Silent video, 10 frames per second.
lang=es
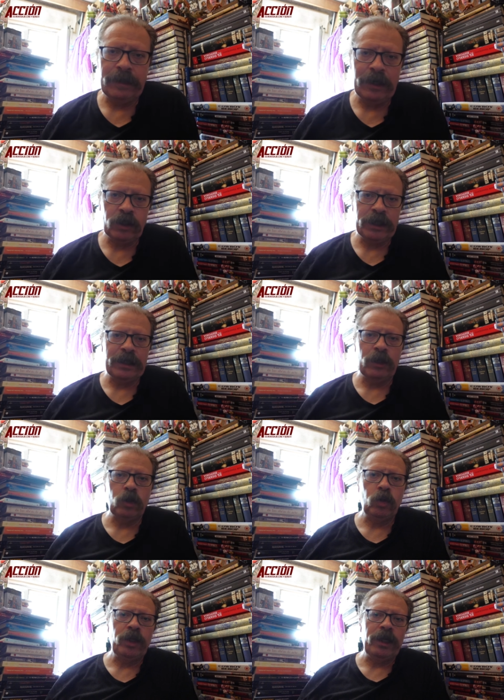de los
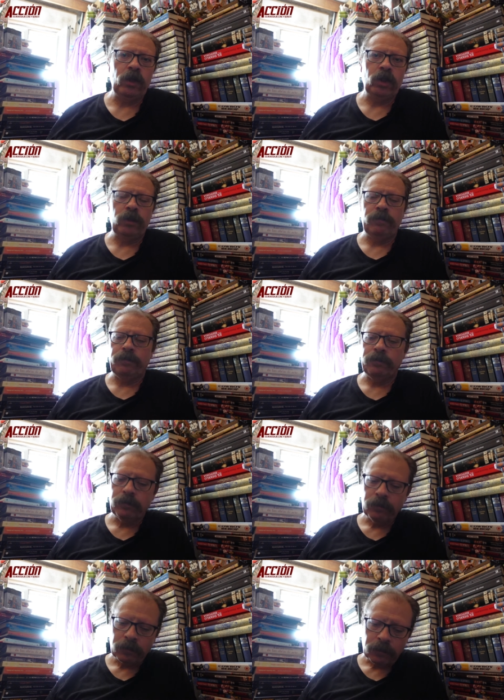Estados Unidos,
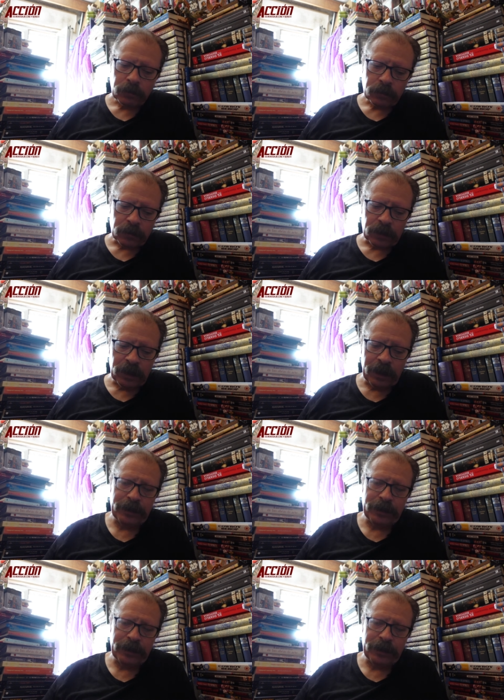la